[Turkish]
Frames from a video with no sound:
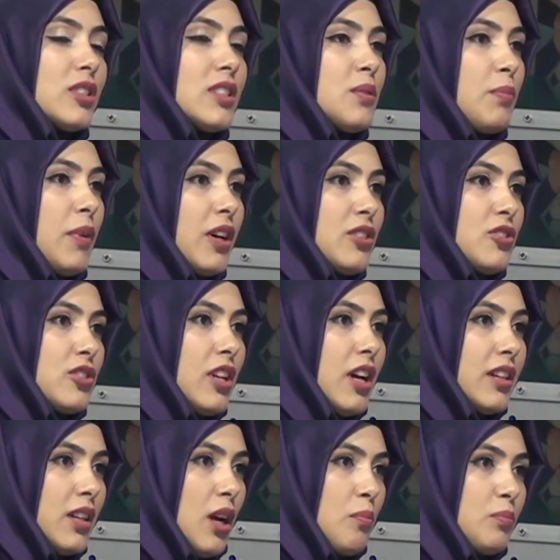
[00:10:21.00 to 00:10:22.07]

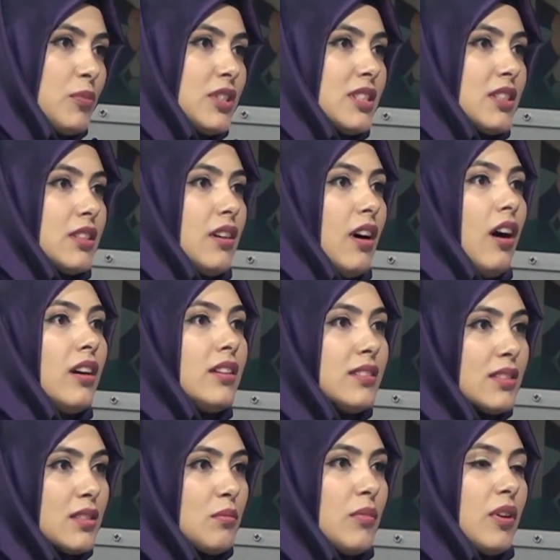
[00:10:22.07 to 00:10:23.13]
siparişler yapması,
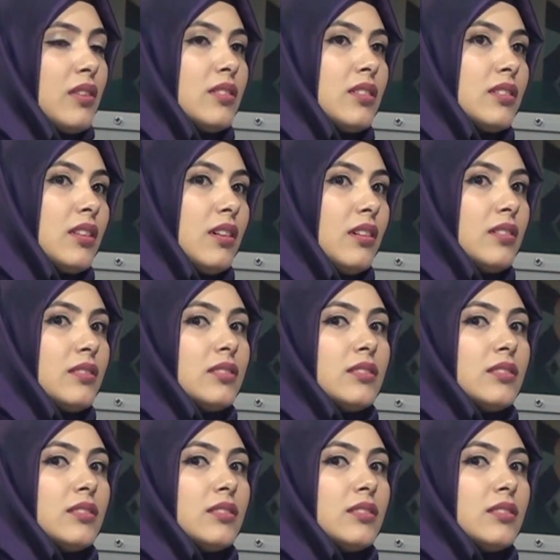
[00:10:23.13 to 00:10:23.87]
aynı zamanda da